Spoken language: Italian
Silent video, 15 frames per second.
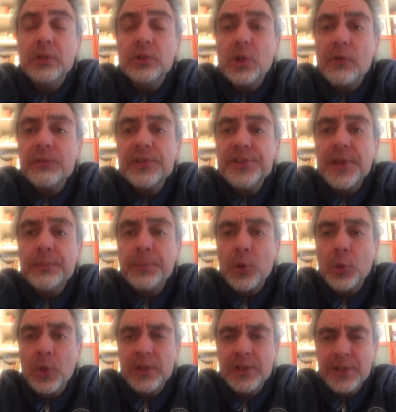Trovi sempre
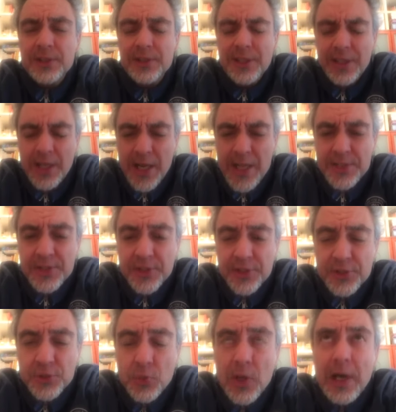una tenerezza di
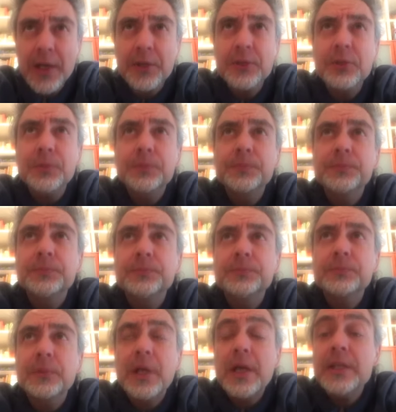sguardo
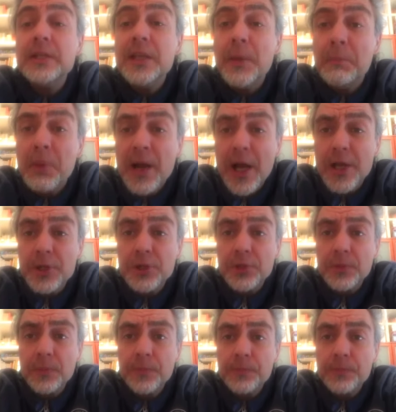e di abbraccio